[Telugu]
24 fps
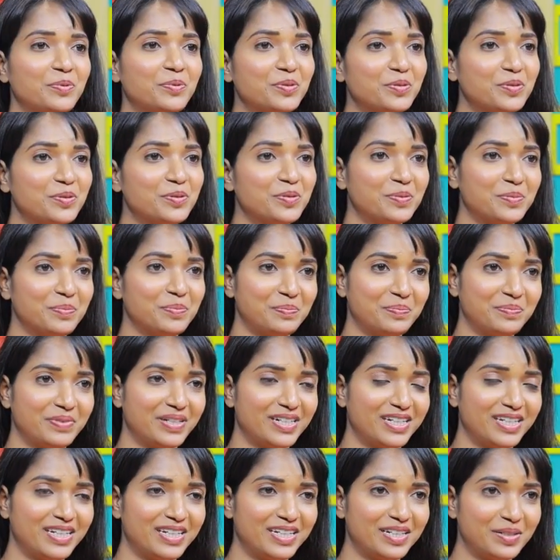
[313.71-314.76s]
ఇప్పుడు
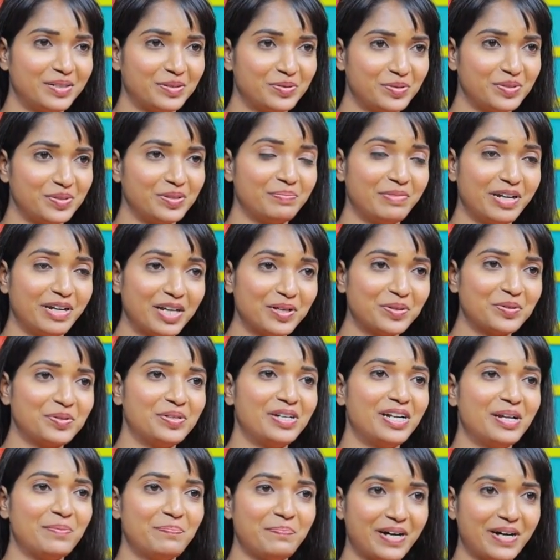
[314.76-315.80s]
మన
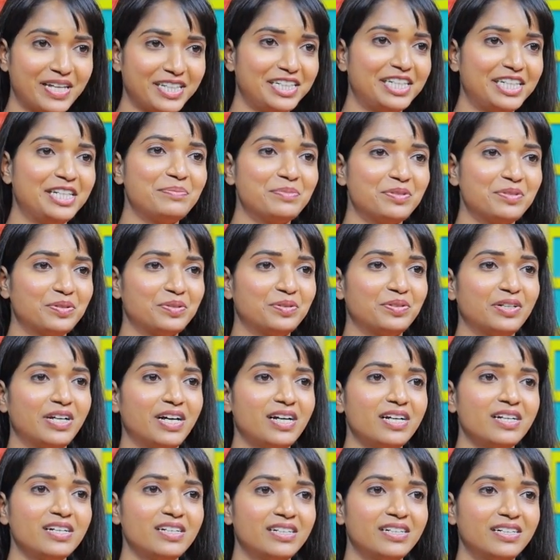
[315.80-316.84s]
మనకున్న పది టీమ్స్
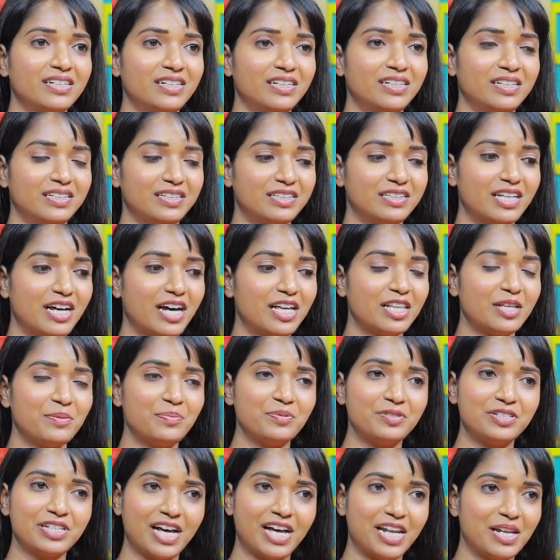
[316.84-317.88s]
కూడా
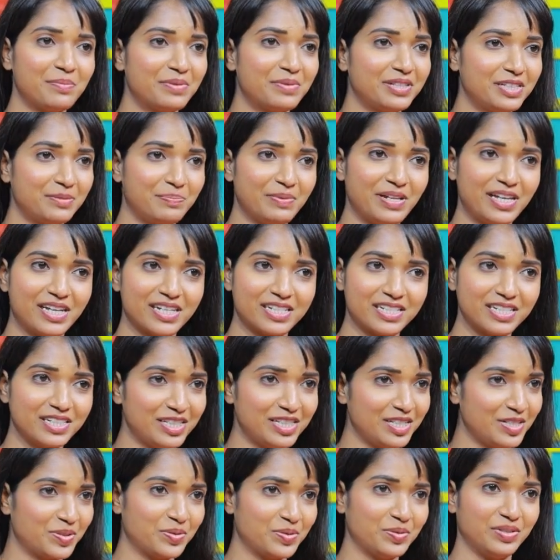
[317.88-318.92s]
దాదాపు చాలా మంది ప్లేయర్స్ని
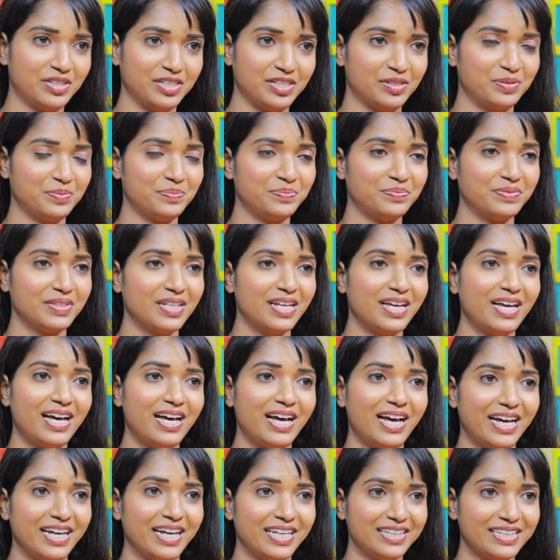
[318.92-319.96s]
తీసుకున్నారు
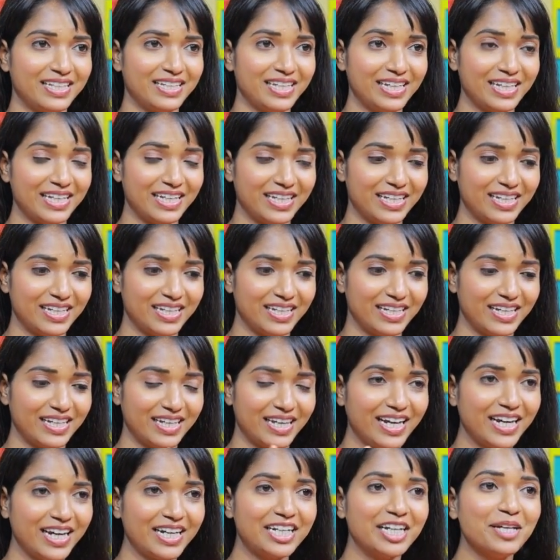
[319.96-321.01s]
అయితే
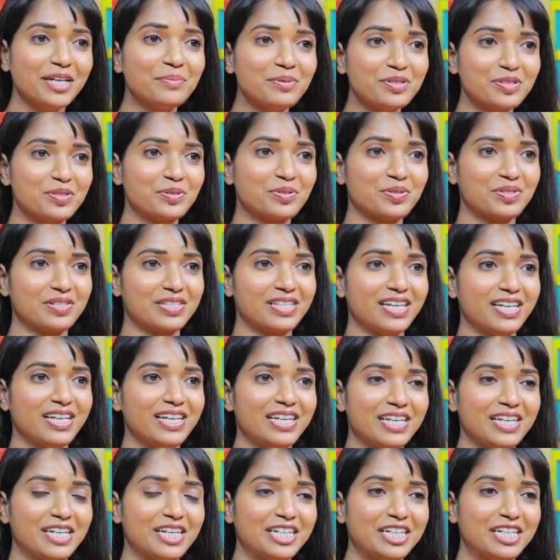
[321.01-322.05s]
ఏ టీం చూస్తే
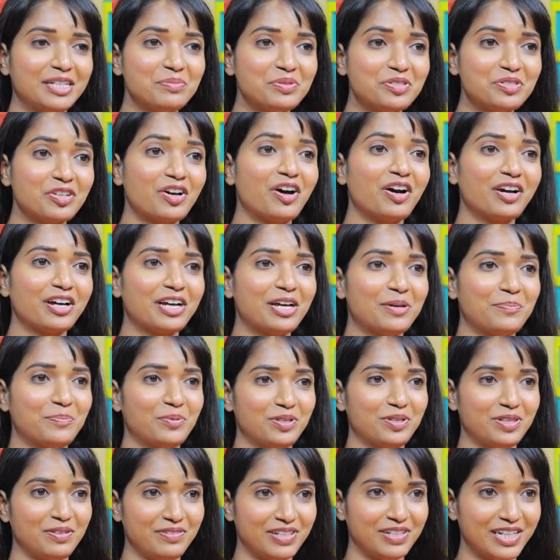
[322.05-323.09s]
ఈ టీం స్ట్రాంగ్
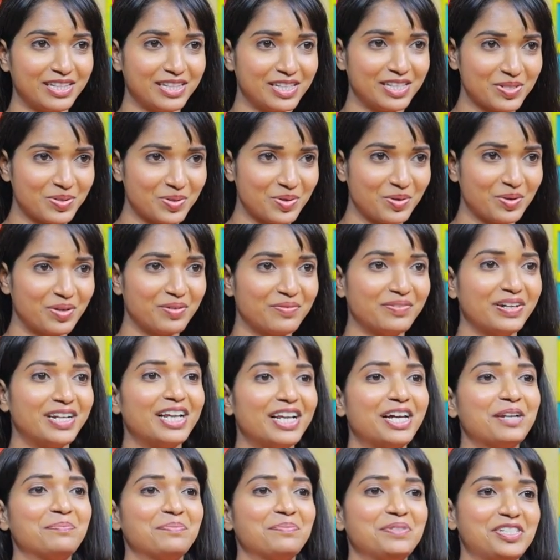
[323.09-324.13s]
అయిపోయింది వీళ్ళని తీసుకోవడం
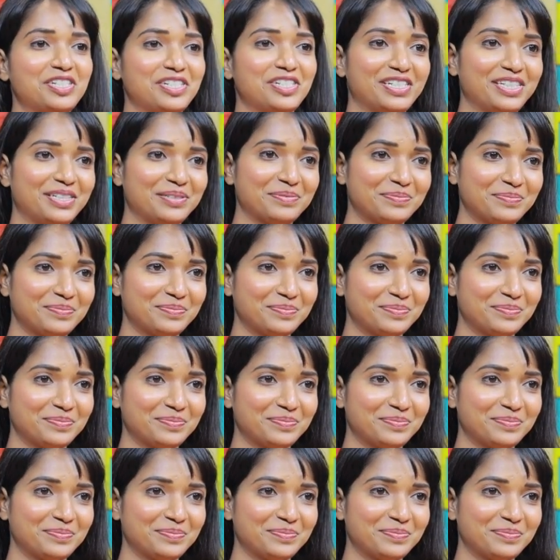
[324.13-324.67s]
వల్ల అనిపించింది